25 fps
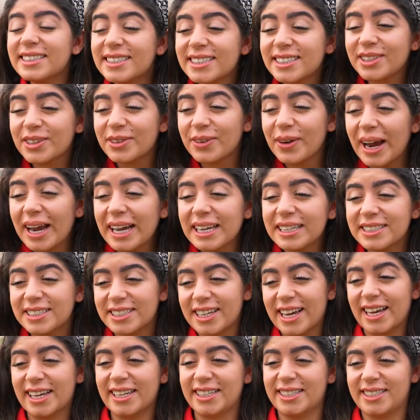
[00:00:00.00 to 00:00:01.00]
Super, tak,
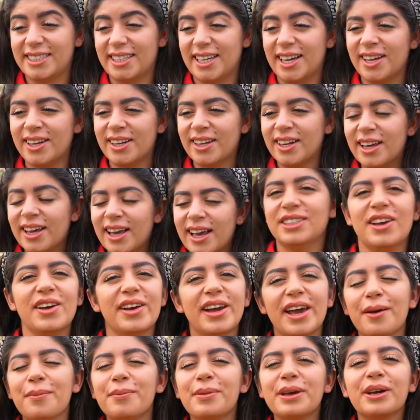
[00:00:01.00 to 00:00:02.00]
Jason.
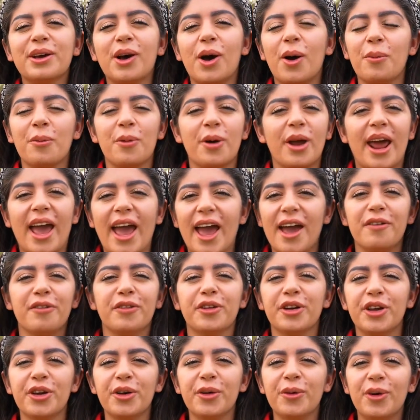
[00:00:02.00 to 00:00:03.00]
Możesz być
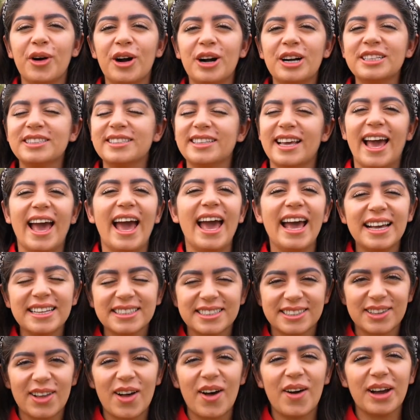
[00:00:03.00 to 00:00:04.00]
kim chcesz,
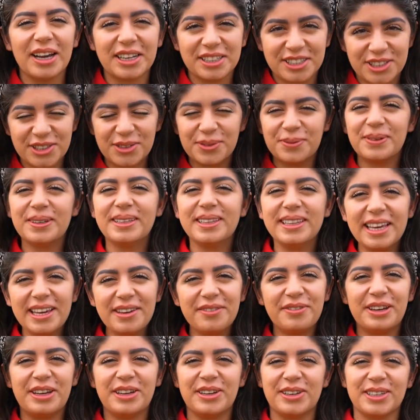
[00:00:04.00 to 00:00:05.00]
dopóki wierzysz w
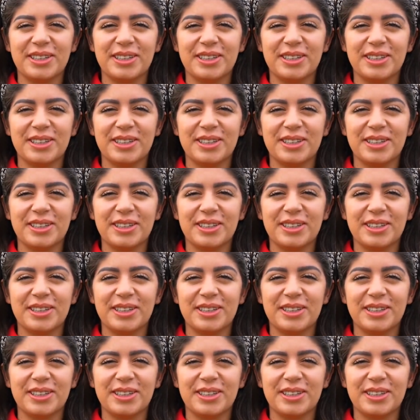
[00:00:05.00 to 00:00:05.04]
siebie.